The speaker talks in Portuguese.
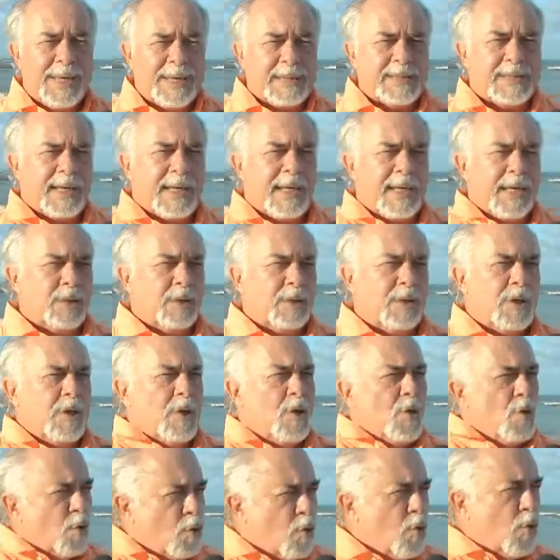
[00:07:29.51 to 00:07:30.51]
Marcelo,
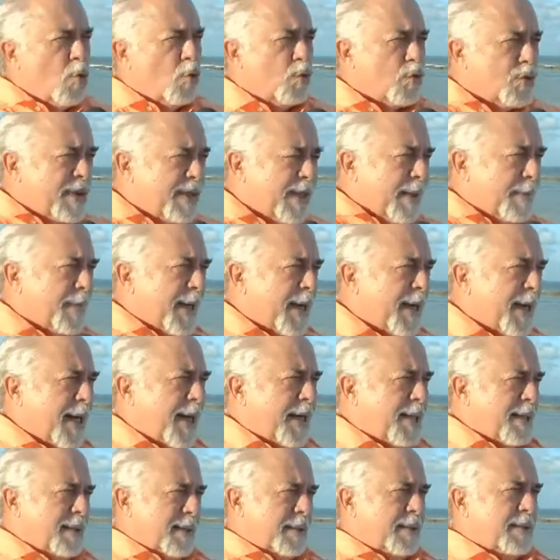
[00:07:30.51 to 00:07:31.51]
com o
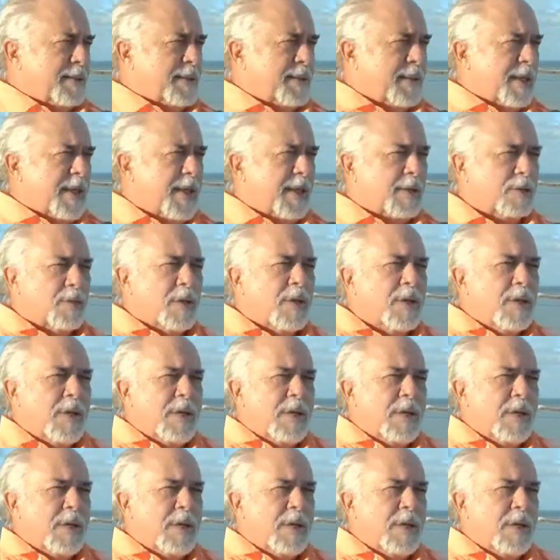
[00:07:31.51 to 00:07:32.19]
SEBRAE, certo?